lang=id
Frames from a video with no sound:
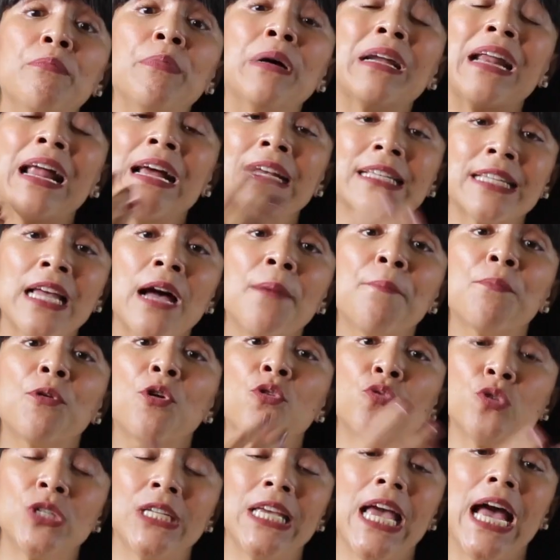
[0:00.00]
merangsang
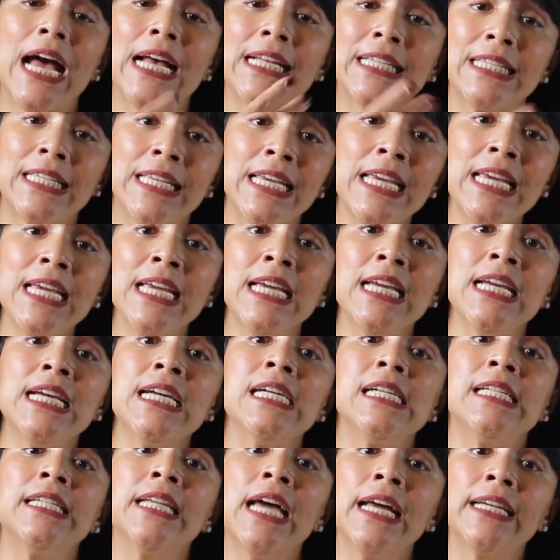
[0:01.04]
produksi asi
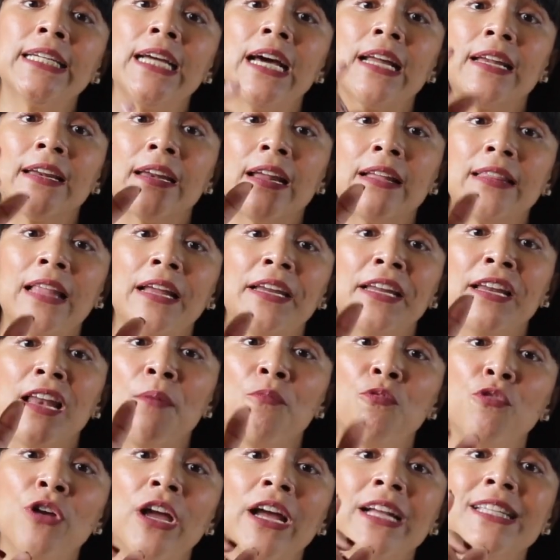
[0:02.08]
dan karena tadi
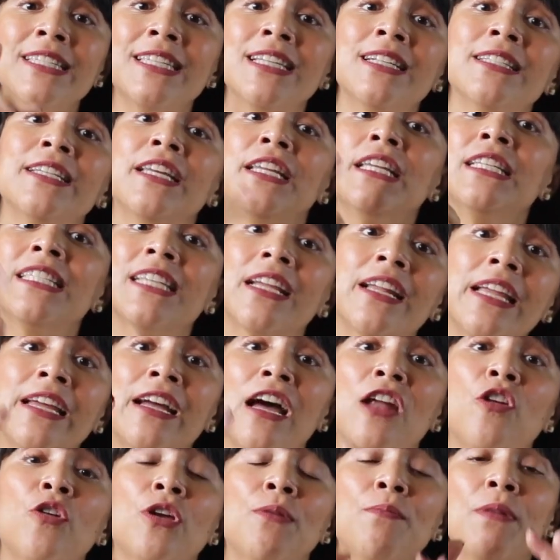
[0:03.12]
lambungnya kecil jadi sering
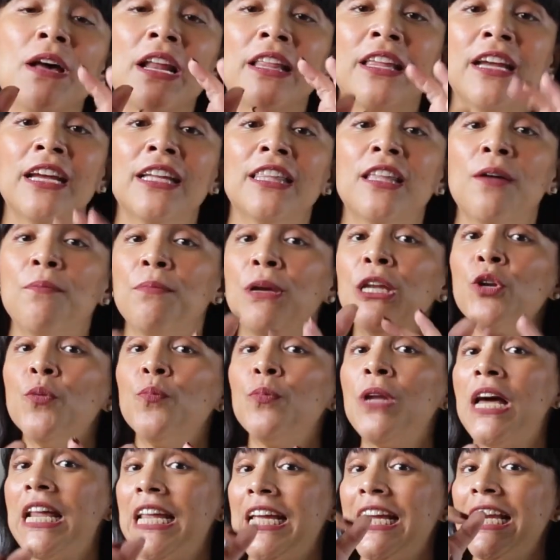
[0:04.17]
kalau ibaratnya kita minum
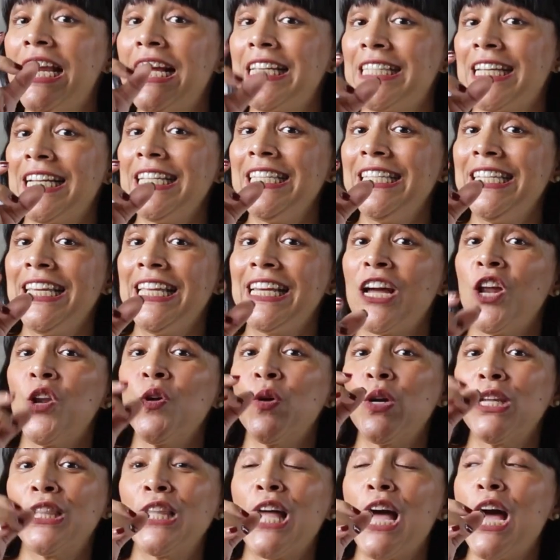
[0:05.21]
dari gelas kecil
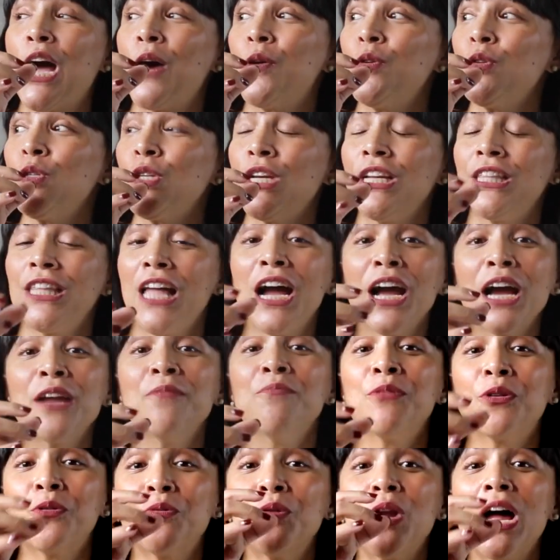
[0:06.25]
kalau kita haus kita
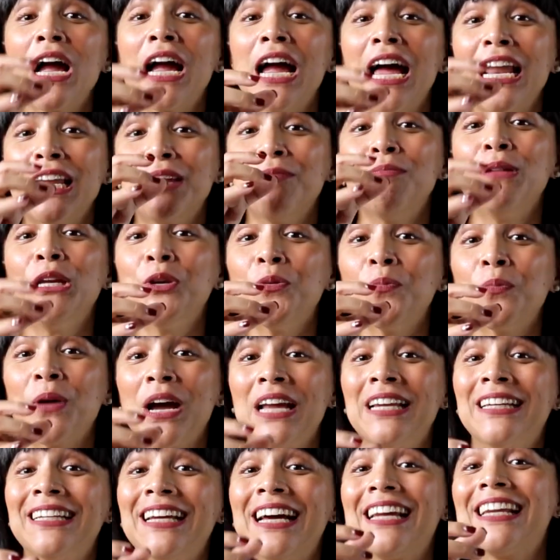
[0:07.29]
akan berulang kali minum
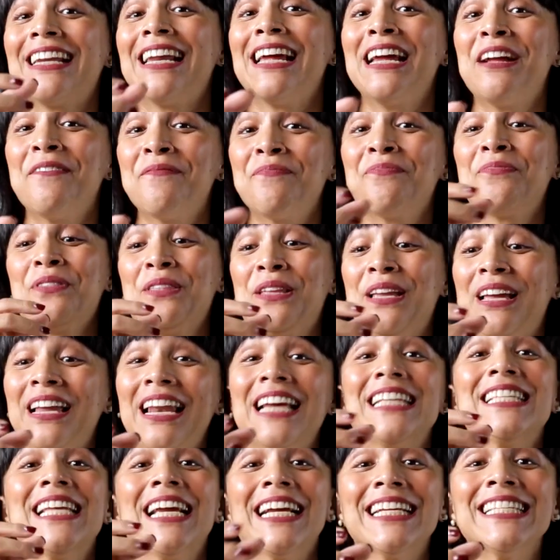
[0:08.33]
kan karena
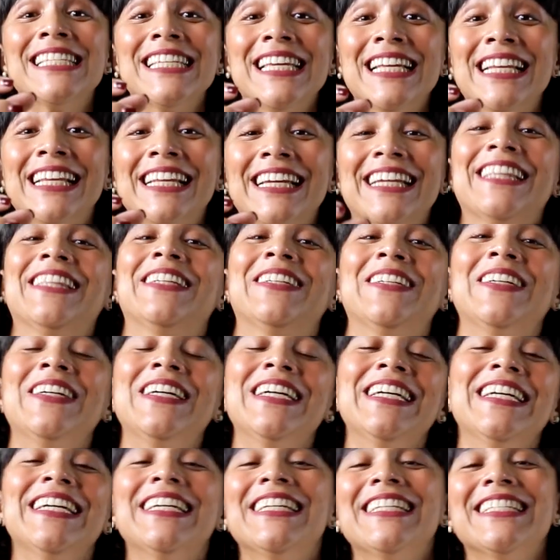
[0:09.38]
gelasnya kecil gitu.
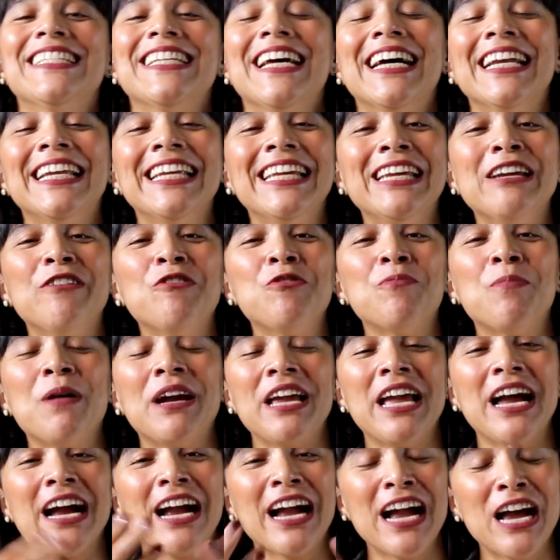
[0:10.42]
Jadi
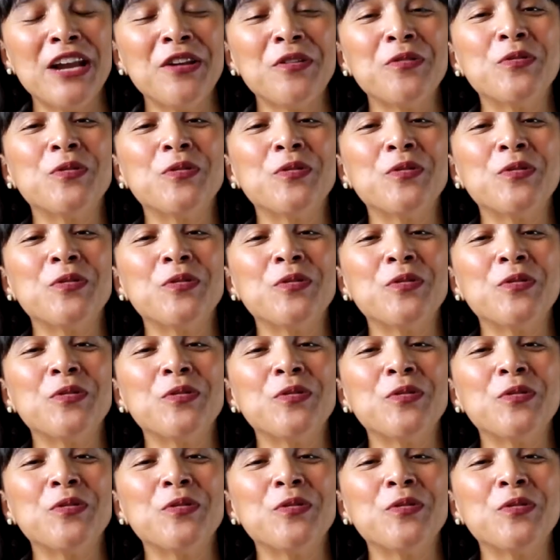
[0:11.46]
upayakan